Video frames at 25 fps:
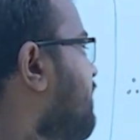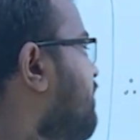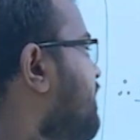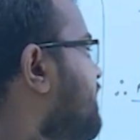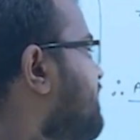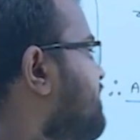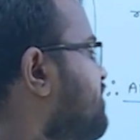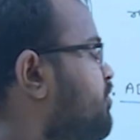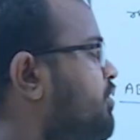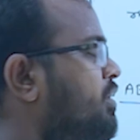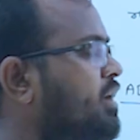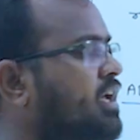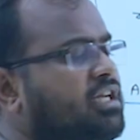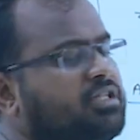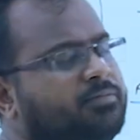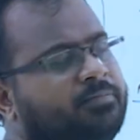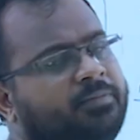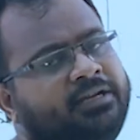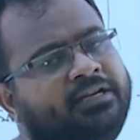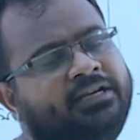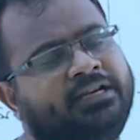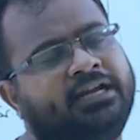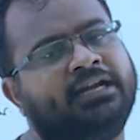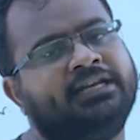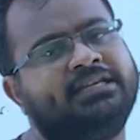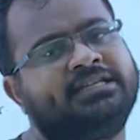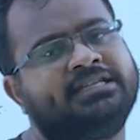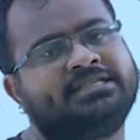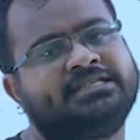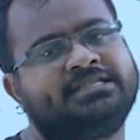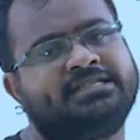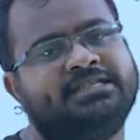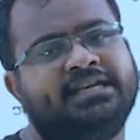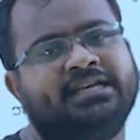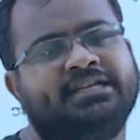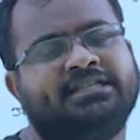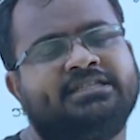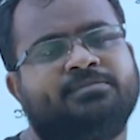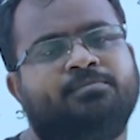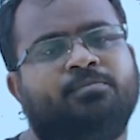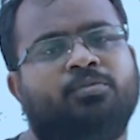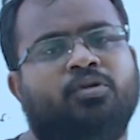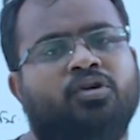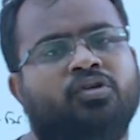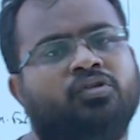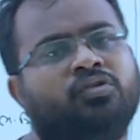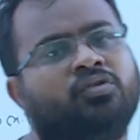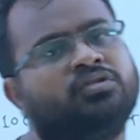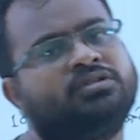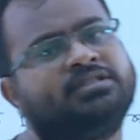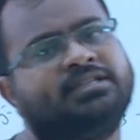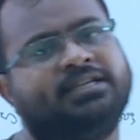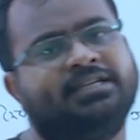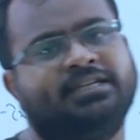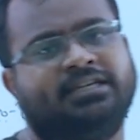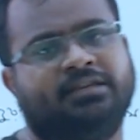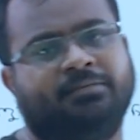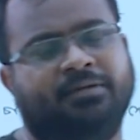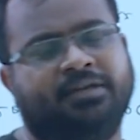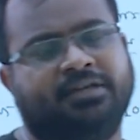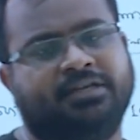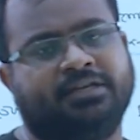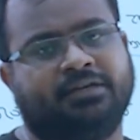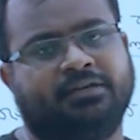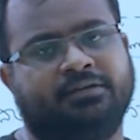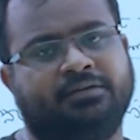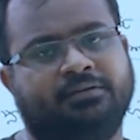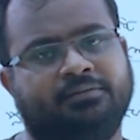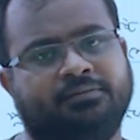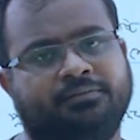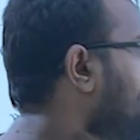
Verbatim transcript: তাহলে চলে আসবে নাইনটি সিক্স বর্গ সেন্টিমিটার